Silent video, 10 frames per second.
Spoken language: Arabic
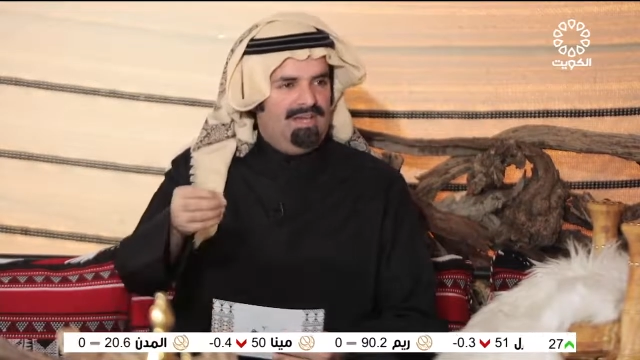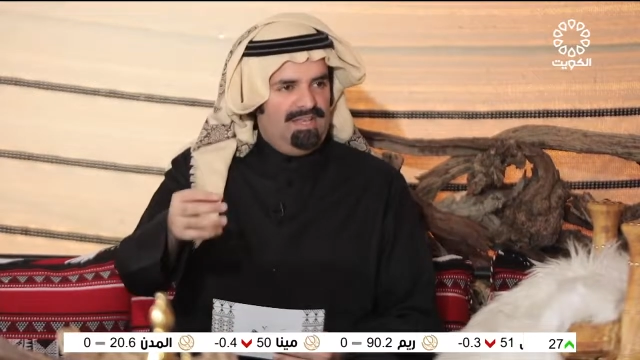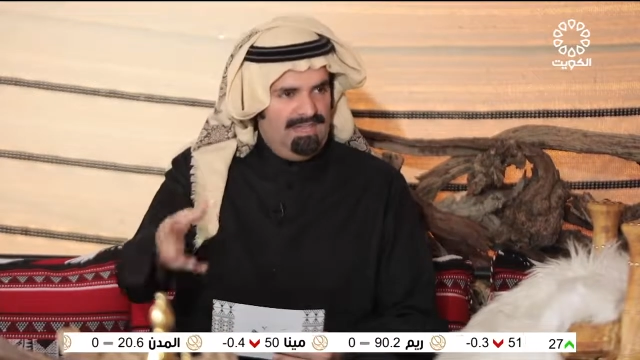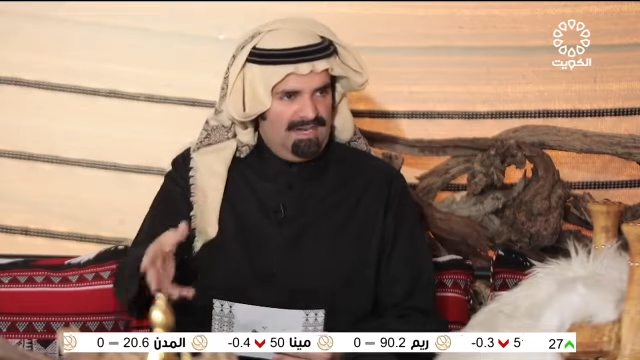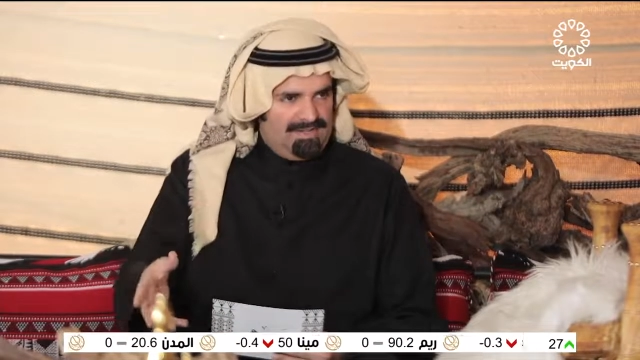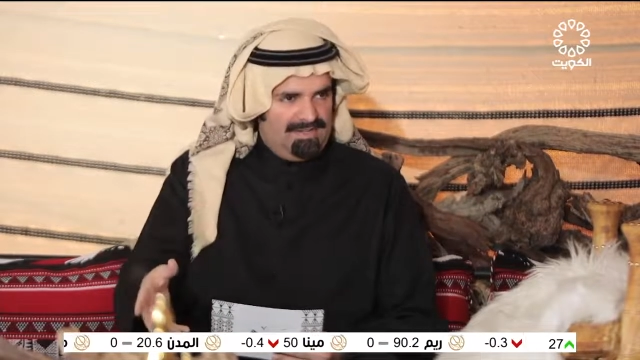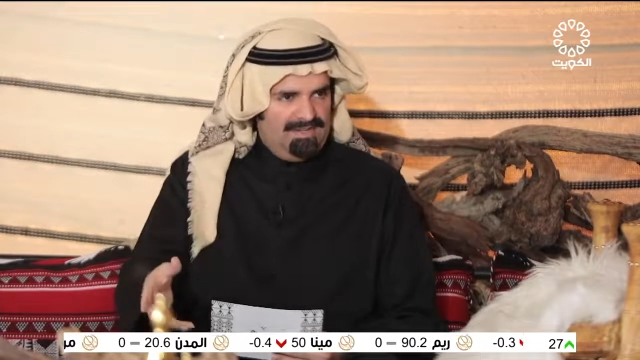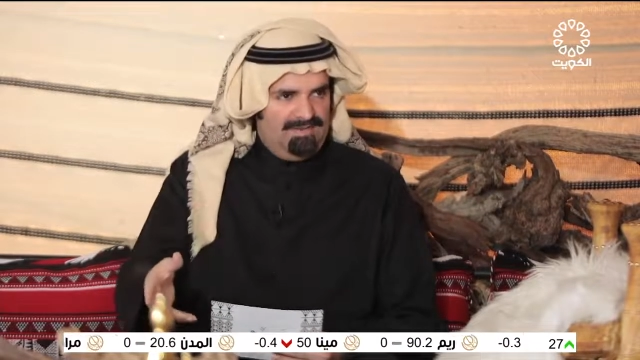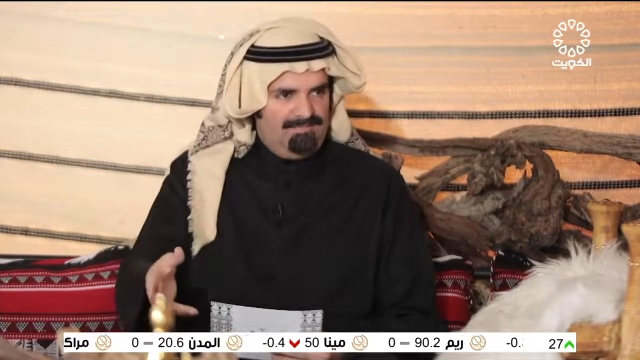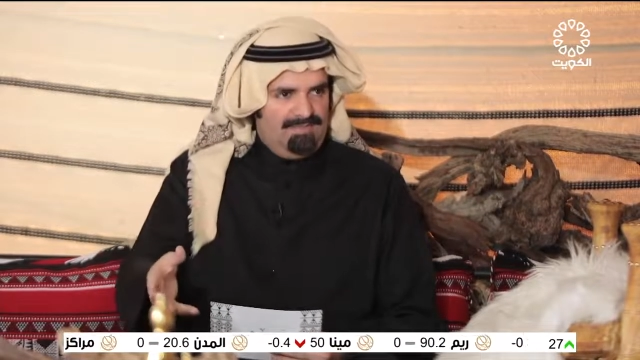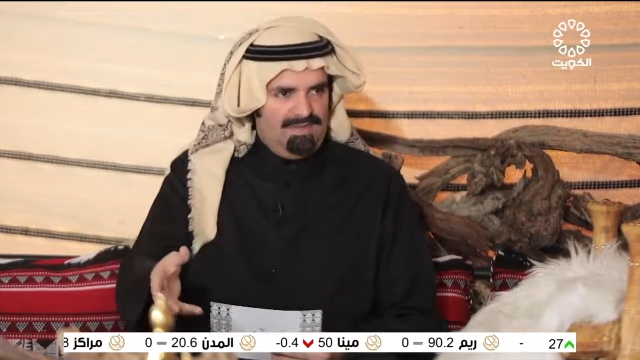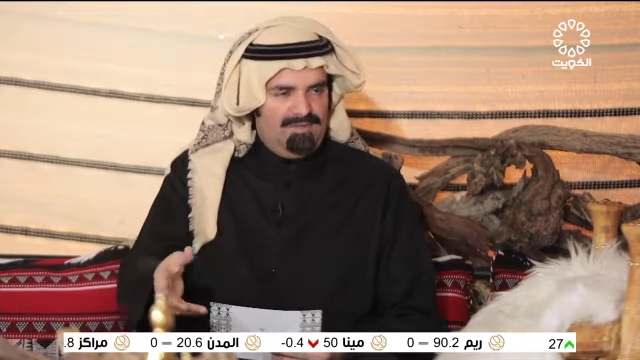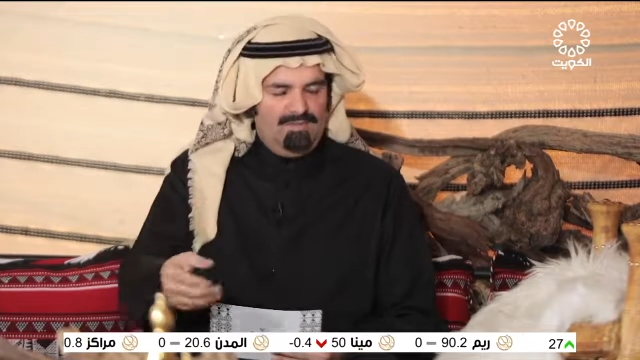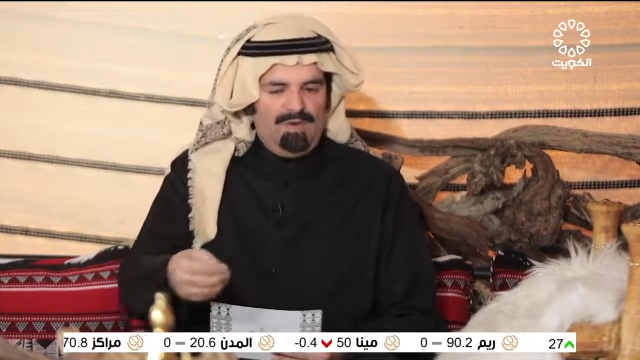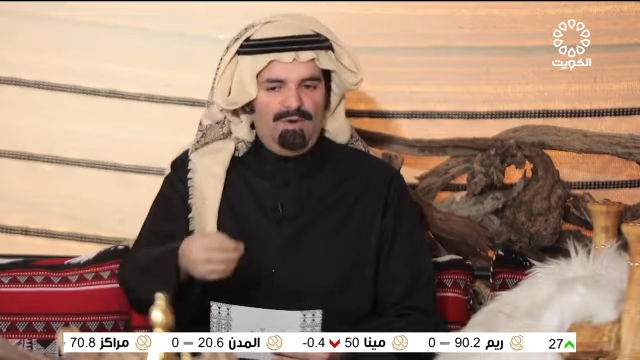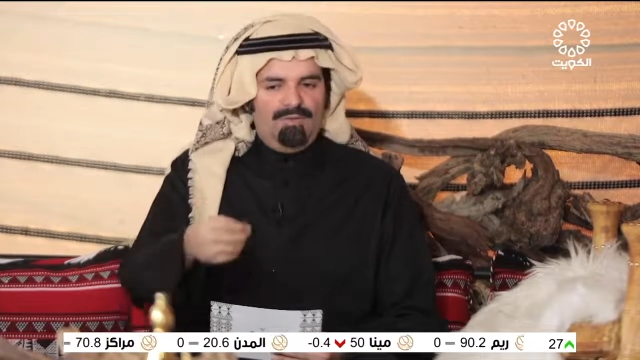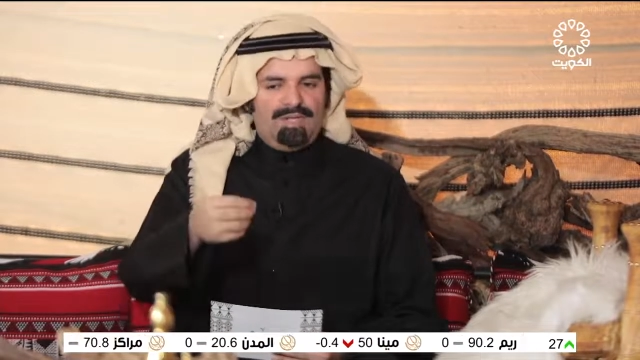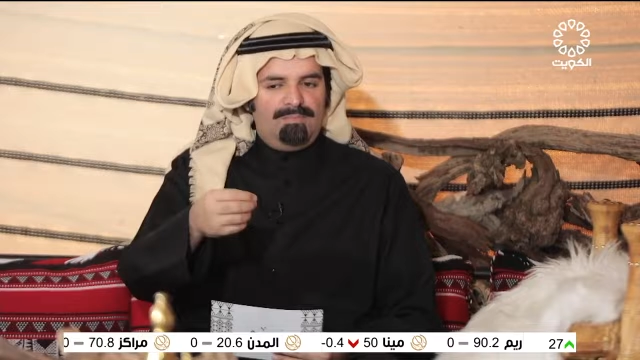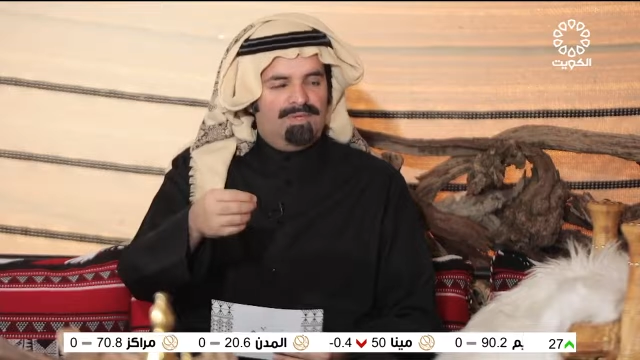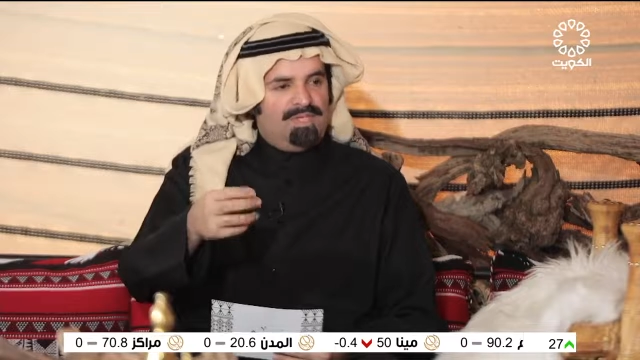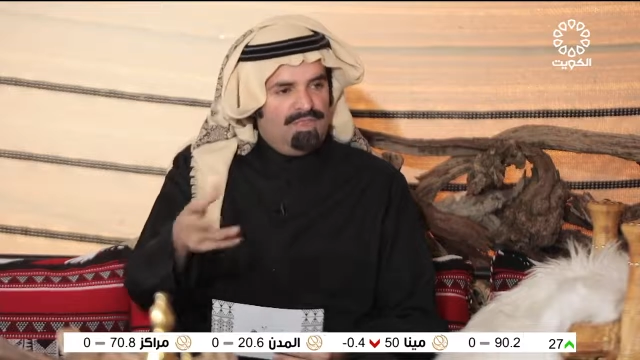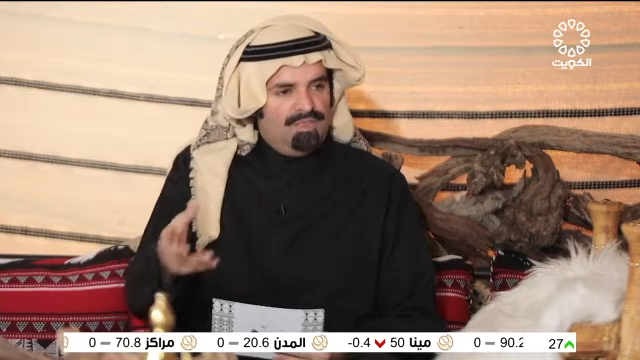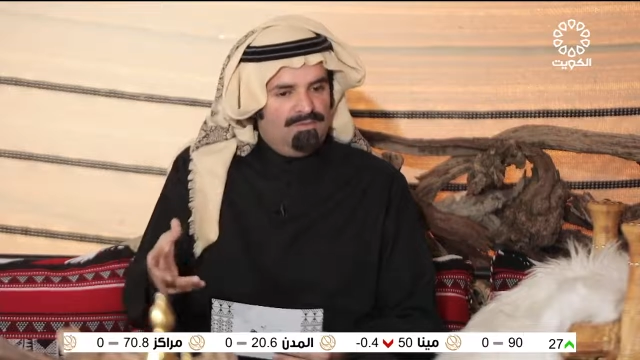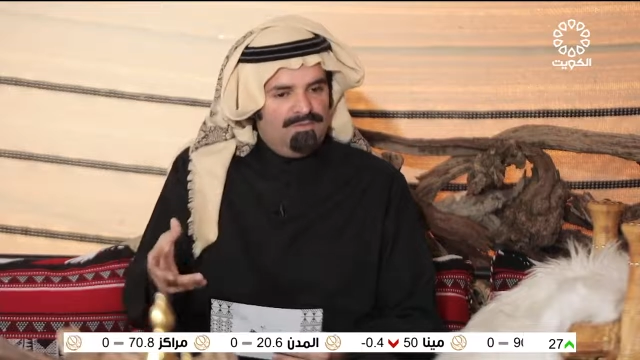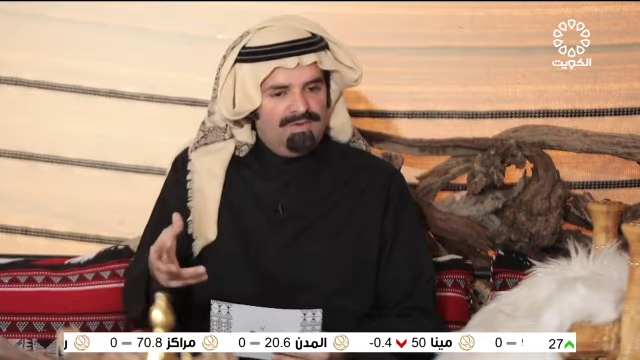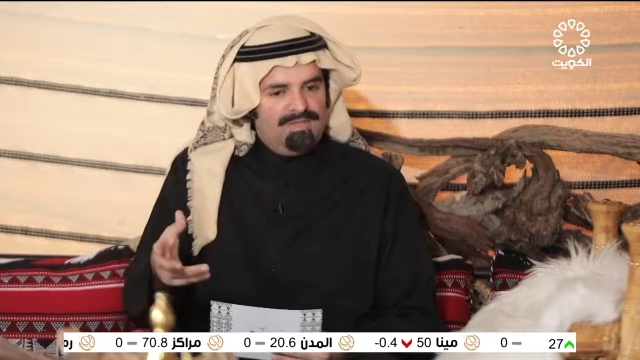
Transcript: النار اي نعم او شبه الضوء